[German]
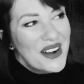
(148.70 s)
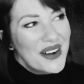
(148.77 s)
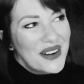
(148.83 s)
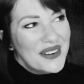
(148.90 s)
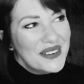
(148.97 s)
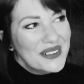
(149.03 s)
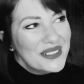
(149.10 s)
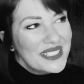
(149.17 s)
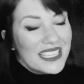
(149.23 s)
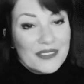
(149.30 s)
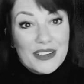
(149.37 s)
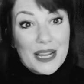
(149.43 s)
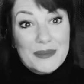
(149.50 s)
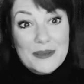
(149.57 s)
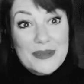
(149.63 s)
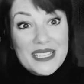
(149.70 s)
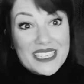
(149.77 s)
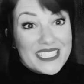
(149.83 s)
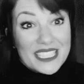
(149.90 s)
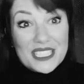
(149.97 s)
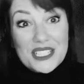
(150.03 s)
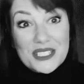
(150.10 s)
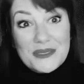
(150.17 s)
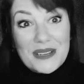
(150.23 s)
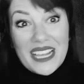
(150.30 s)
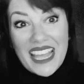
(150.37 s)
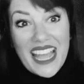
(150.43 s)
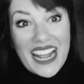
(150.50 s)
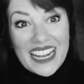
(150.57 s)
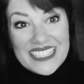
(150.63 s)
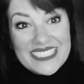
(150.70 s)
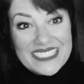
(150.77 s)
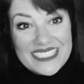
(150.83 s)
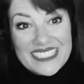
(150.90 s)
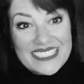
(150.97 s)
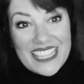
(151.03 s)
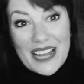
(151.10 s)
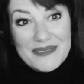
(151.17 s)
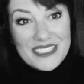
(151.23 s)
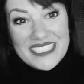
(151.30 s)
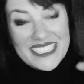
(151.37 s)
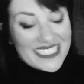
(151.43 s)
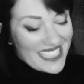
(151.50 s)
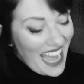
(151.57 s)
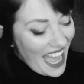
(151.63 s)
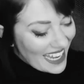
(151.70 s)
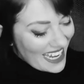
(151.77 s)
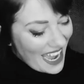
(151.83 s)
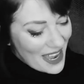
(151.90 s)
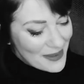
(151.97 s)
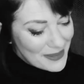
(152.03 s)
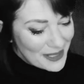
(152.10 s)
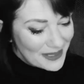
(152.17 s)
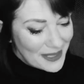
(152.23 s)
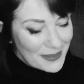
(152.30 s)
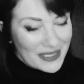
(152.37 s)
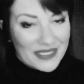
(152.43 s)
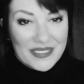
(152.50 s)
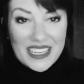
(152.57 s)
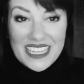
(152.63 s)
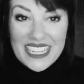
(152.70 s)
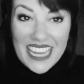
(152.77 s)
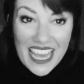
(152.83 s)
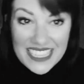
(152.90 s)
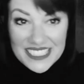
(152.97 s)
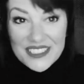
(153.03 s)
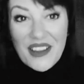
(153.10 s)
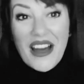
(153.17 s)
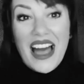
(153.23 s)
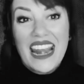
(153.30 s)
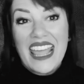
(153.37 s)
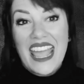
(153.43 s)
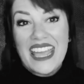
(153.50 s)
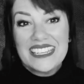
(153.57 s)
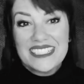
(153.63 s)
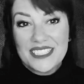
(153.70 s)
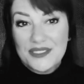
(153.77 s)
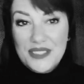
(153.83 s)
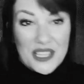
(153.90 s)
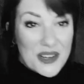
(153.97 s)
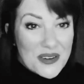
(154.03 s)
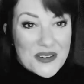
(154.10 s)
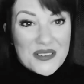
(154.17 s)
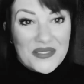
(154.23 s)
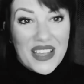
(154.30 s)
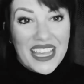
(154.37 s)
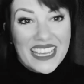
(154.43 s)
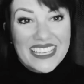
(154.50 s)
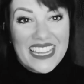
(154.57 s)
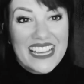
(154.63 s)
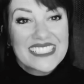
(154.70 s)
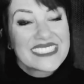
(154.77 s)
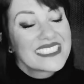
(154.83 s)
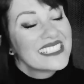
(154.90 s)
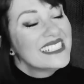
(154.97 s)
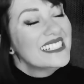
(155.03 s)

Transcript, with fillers: Und irgendwann habe ich mich dann tierisch drüber geärgert, dass ich das damals getan habe und habe gedacht, wenn du die jetzt noch alle hättest, wie cool wäre das?